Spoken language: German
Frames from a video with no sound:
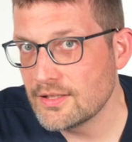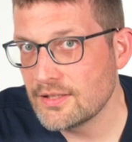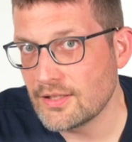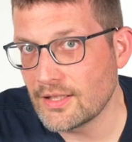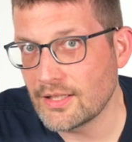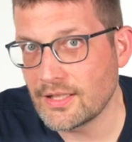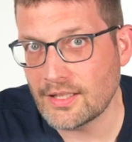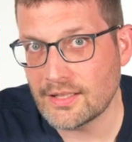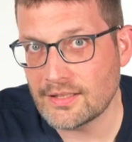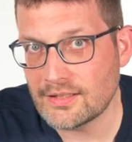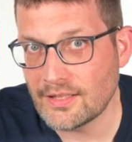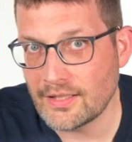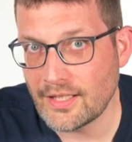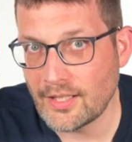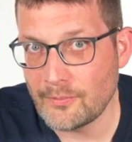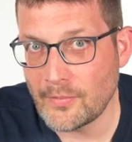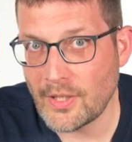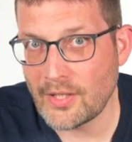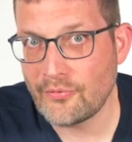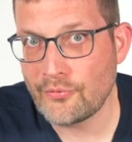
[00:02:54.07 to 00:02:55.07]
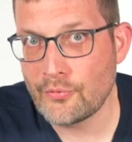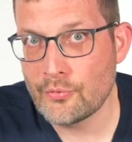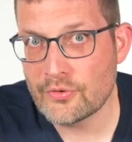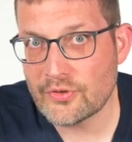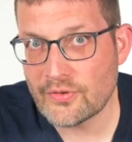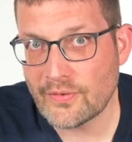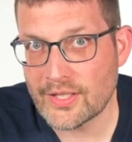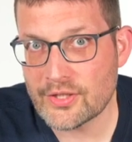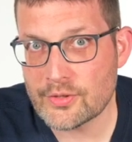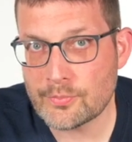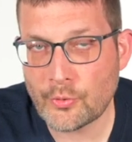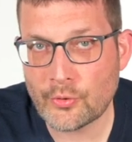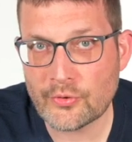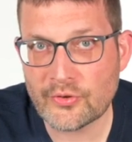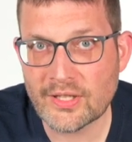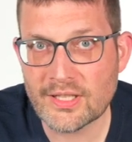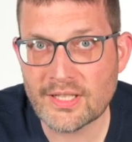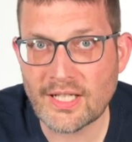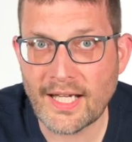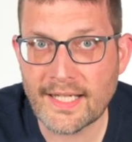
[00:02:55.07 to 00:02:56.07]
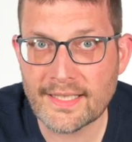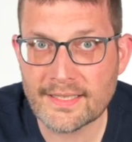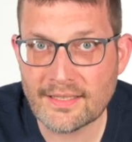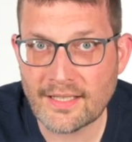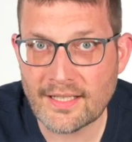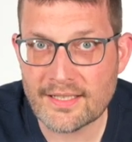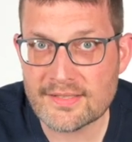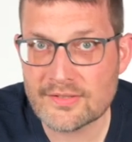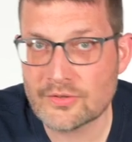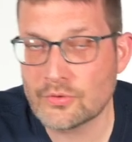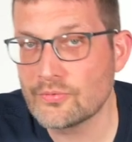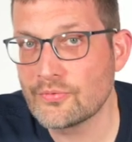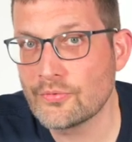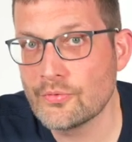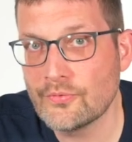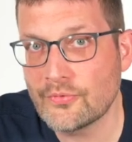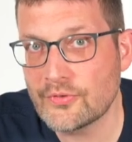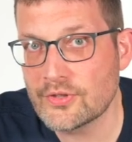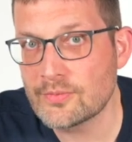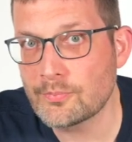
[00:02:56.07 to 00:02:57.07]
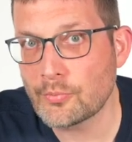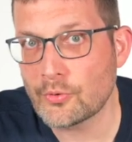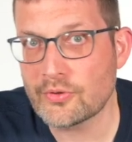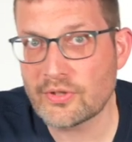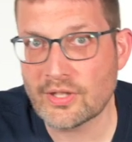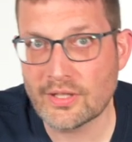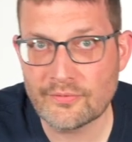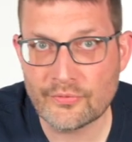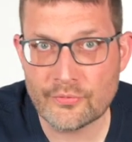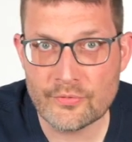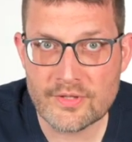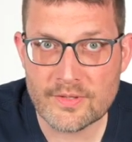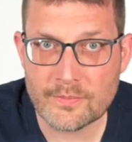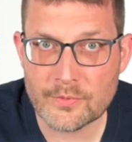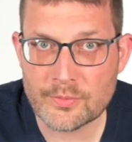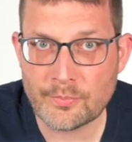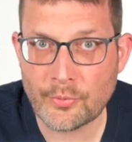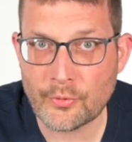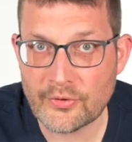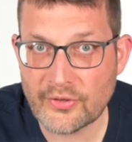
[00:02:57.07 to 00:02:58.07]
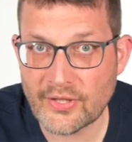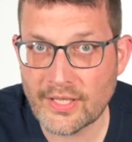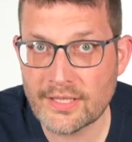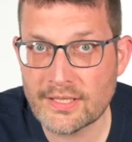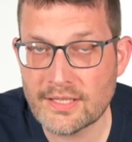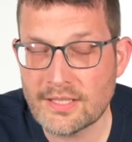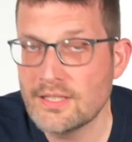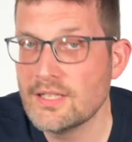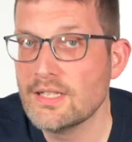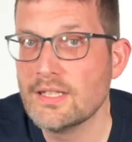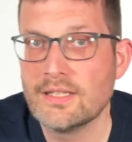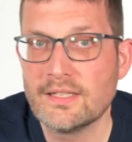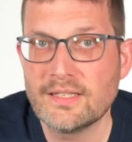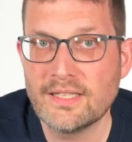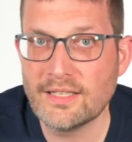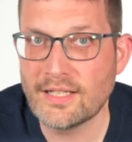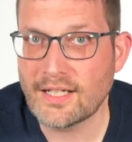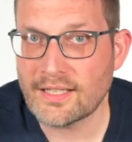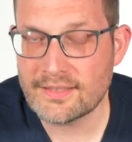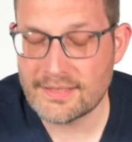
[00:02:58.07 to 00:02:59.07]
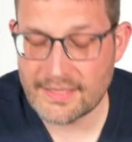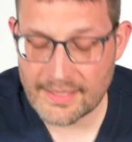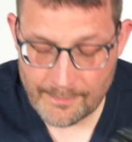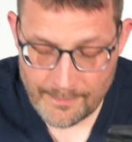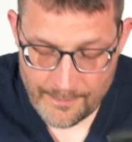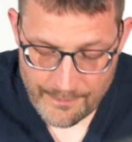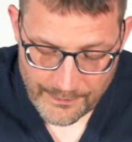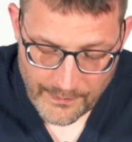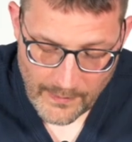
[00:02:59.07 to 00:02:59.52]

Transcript: da kriegt ihr dann mal 25% Eigenleistung, 50%, 75%, je nachdem.